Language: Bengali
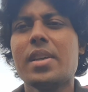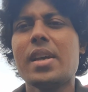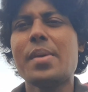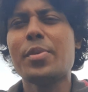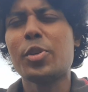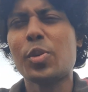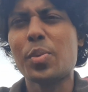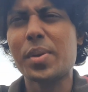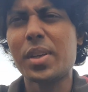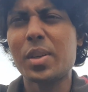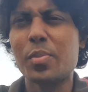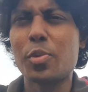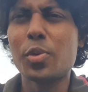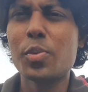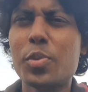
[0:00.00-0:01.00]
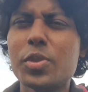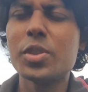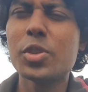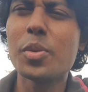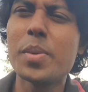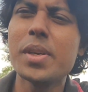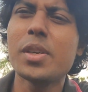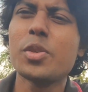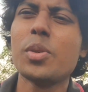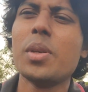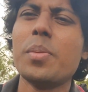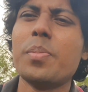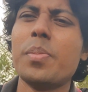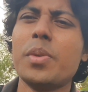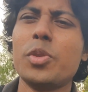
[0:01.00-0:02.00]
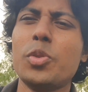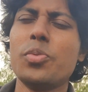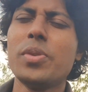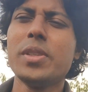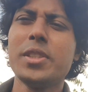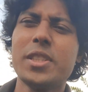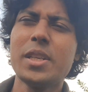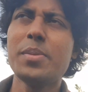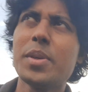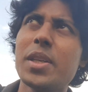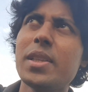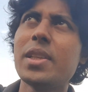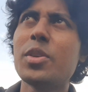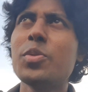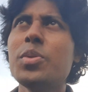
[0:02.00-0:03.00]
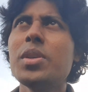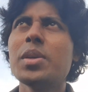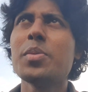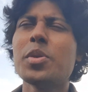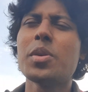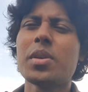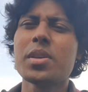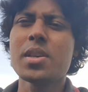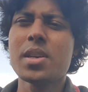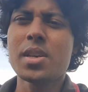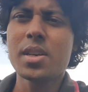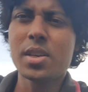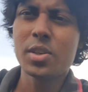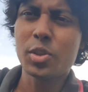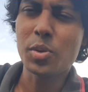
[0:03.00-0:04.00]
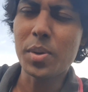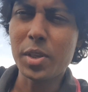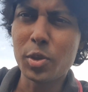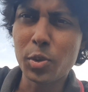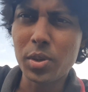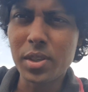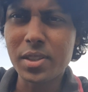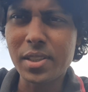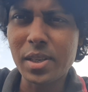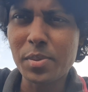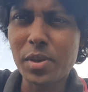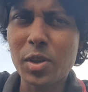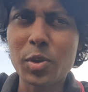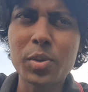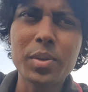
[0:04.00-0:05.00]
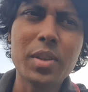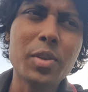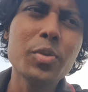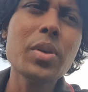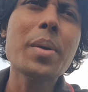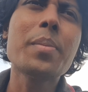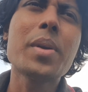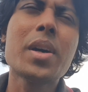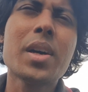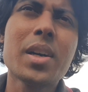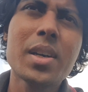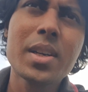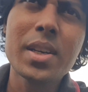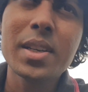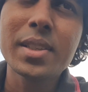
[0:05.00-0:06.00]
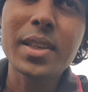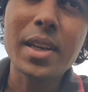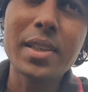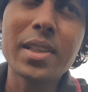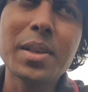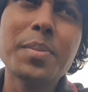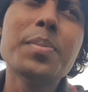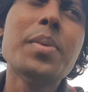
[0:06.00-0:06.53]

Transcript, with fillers: আমরা সবাইকে বলবো যে সবাই আসলে তুফান সিনেমাটা দেখুন এবং সবাই জঙ্গলি সিনেমাটাও দেখুন আমরা চাই যে